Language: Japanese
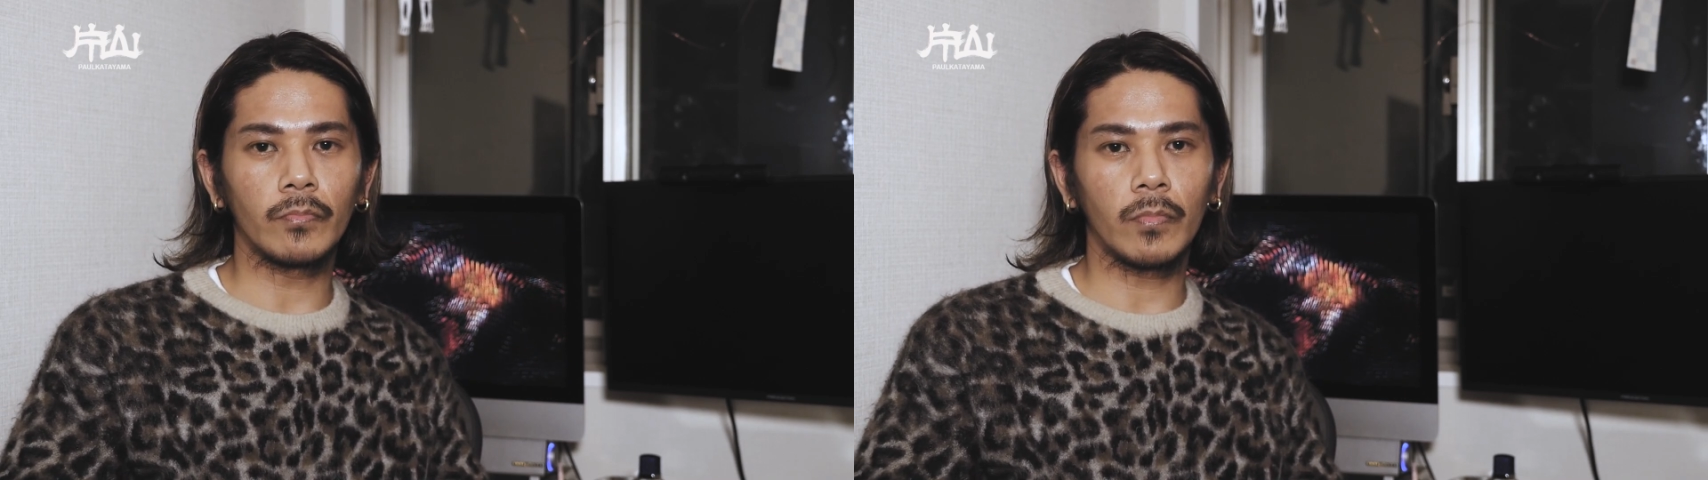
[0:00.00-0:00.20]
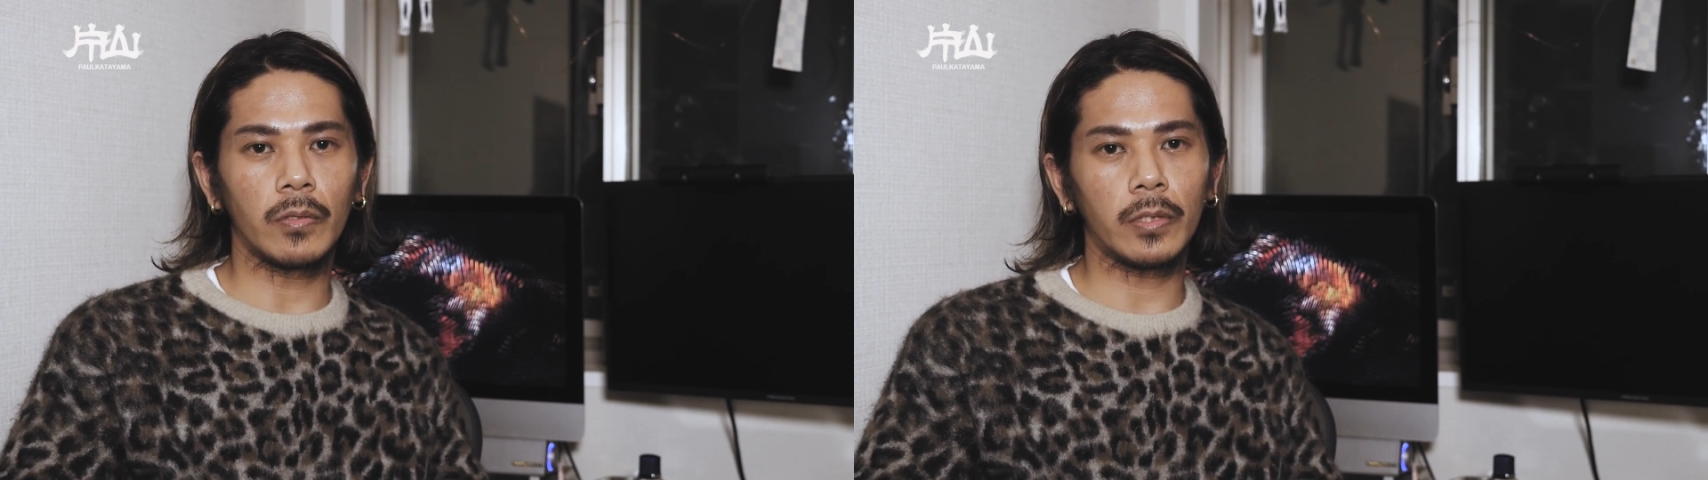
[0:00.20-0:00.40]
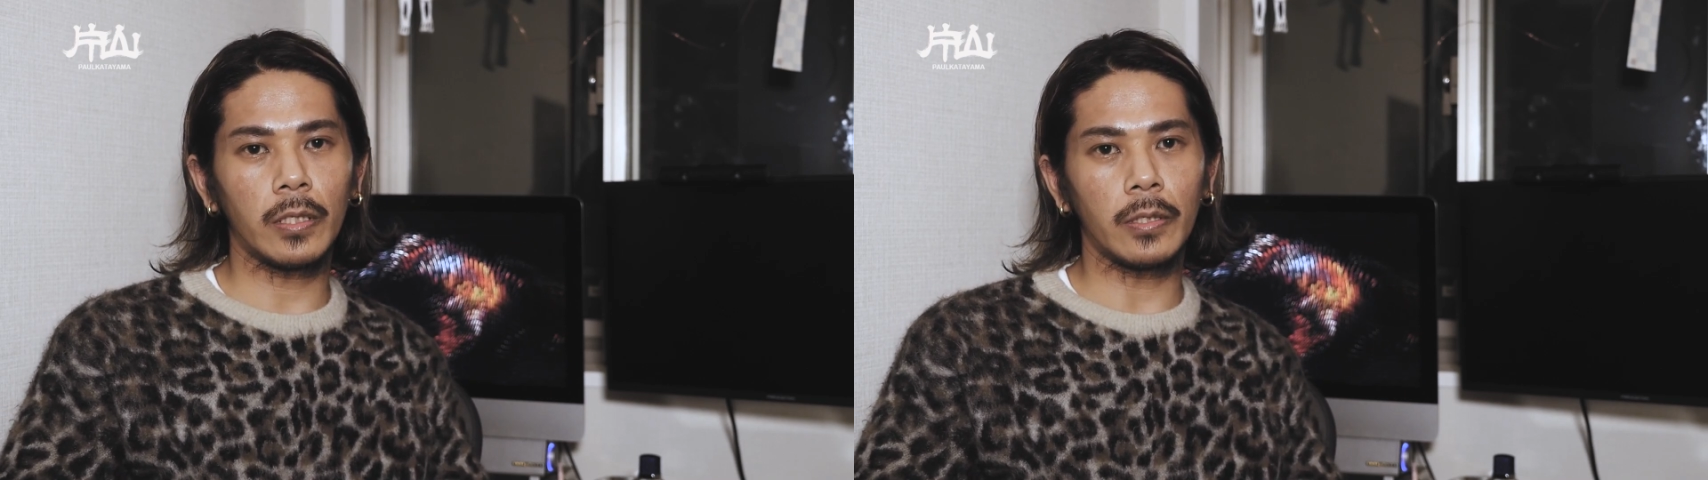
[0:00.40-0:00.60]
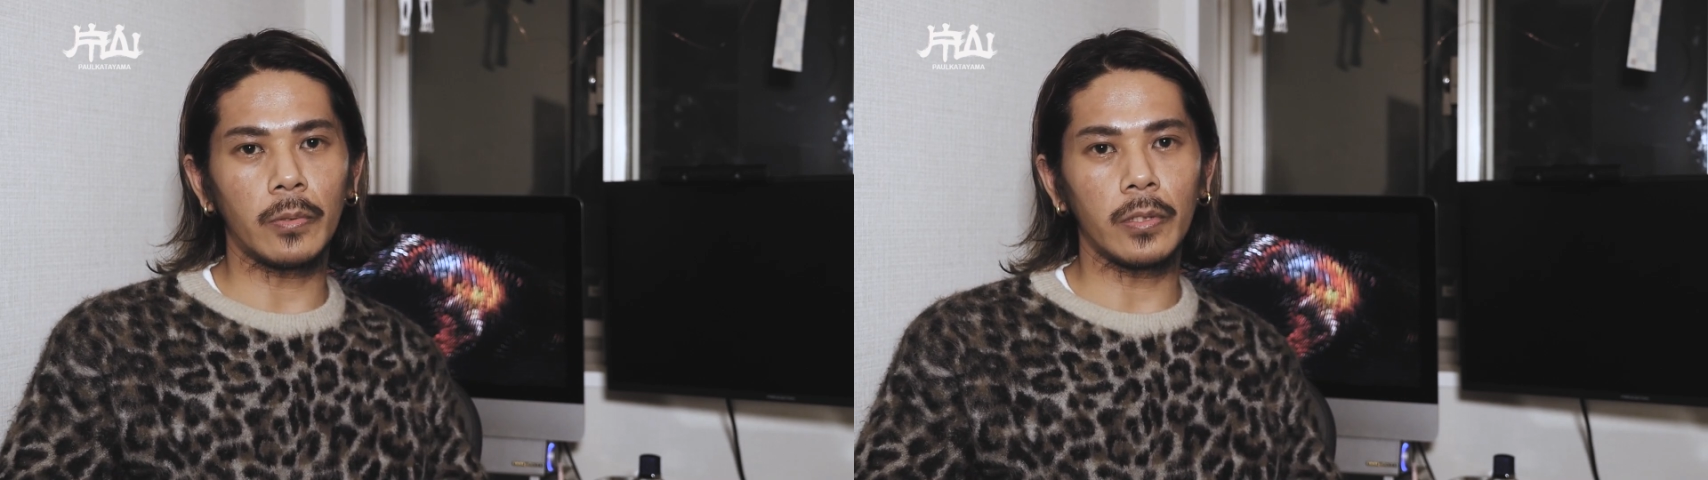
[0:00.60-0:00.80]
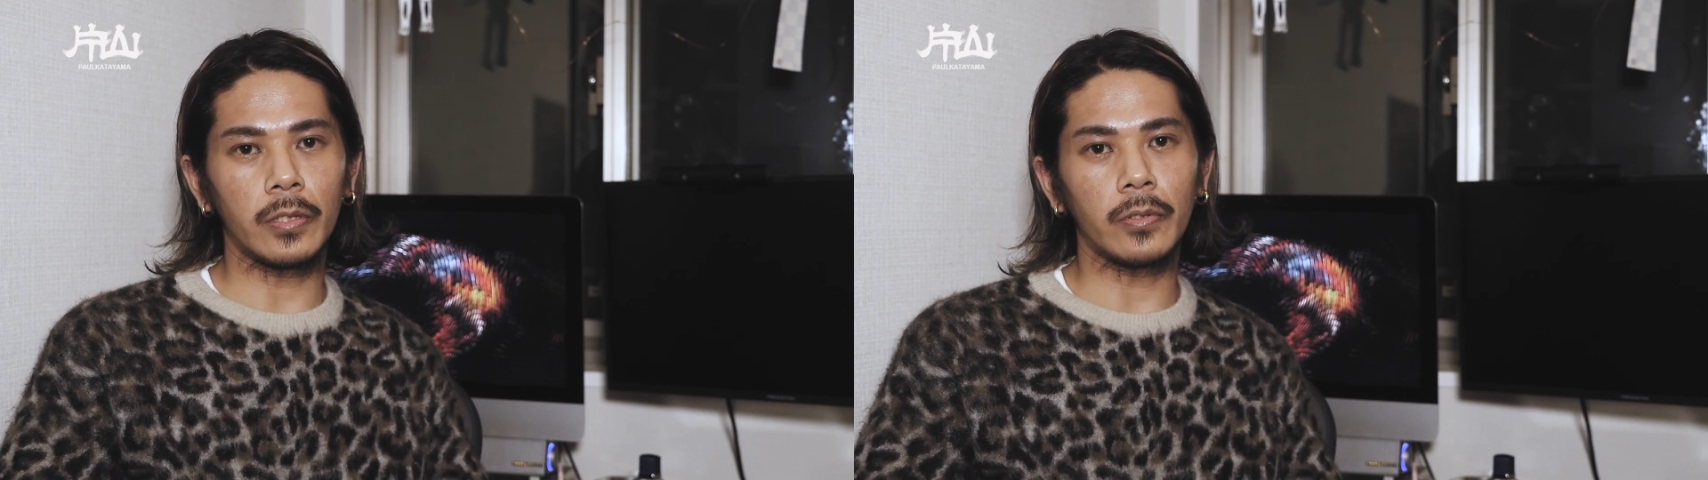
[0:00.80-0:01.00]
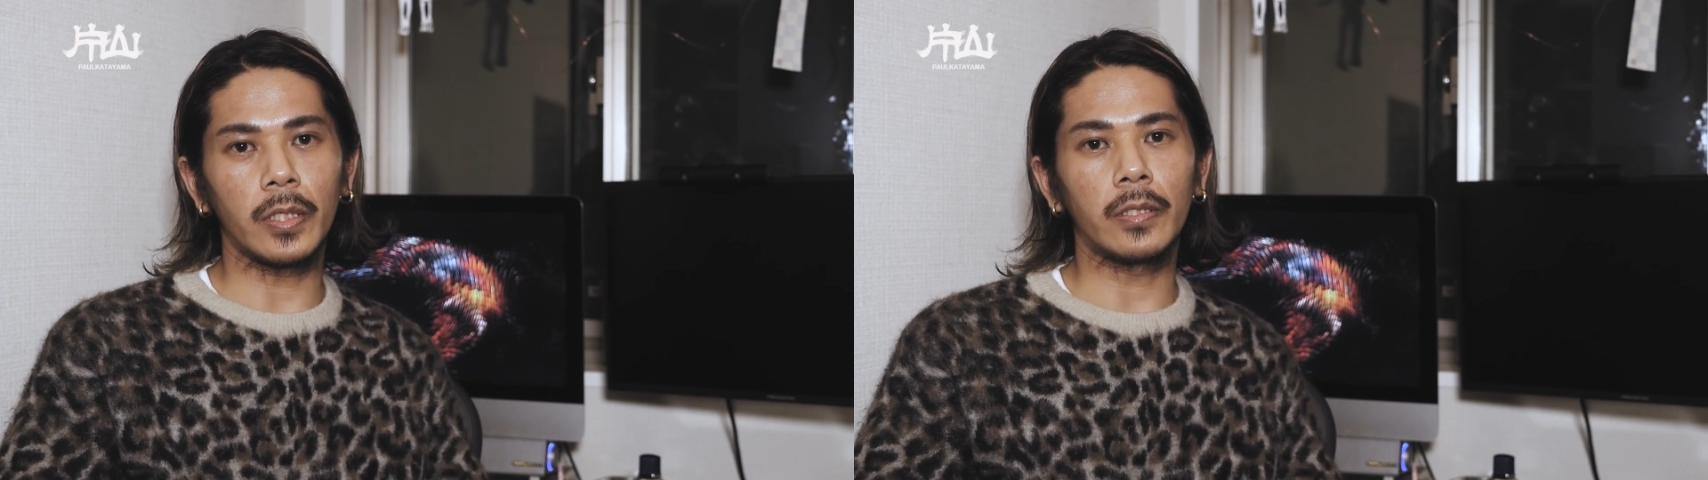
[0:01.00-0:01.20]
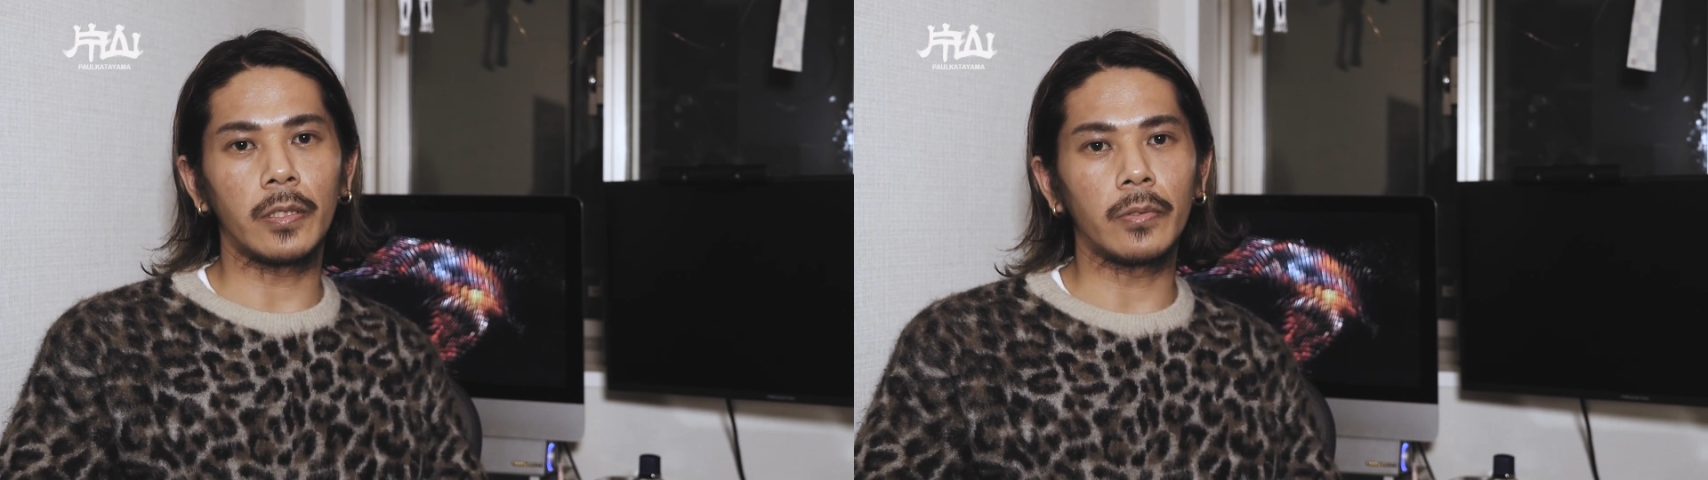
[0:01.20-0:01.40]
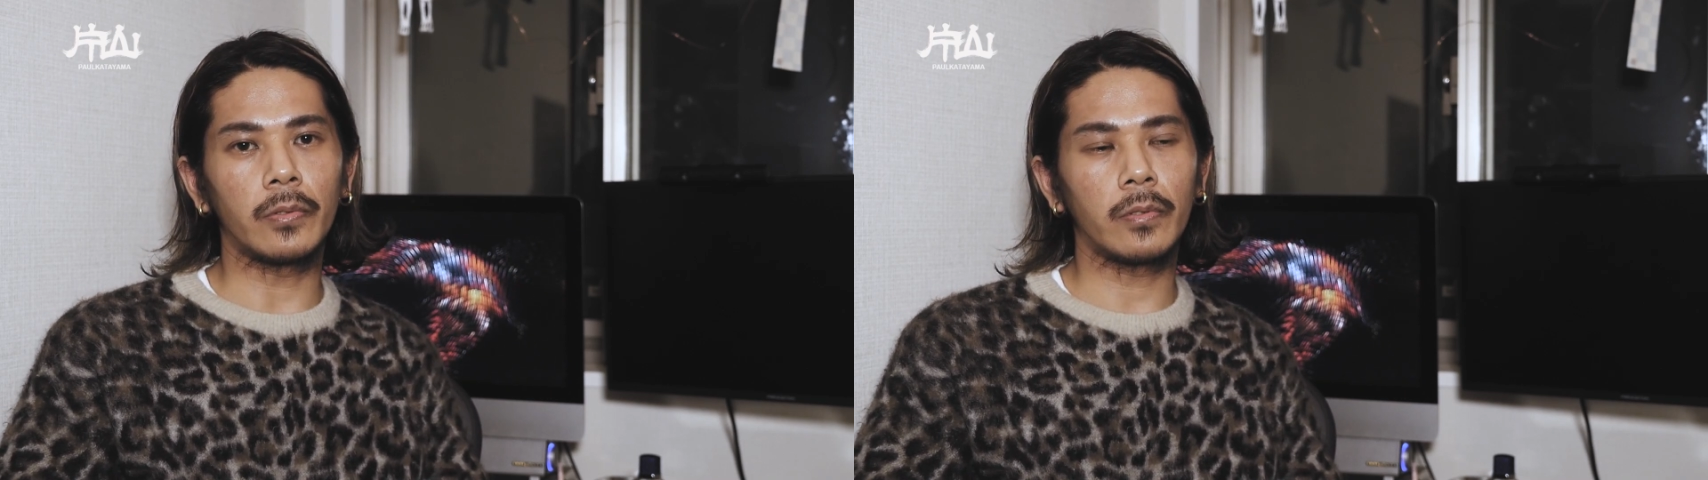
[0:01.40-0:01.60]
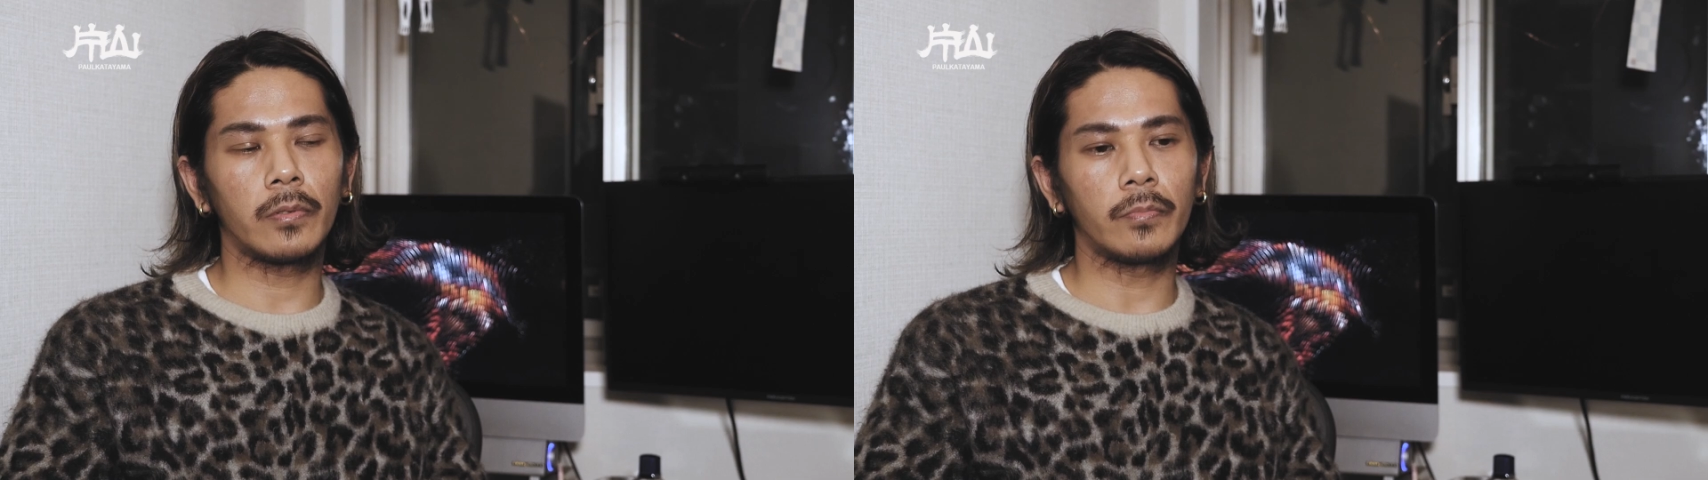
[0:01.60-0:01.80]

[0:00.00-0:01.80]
まあ、2人で堀市をやってると、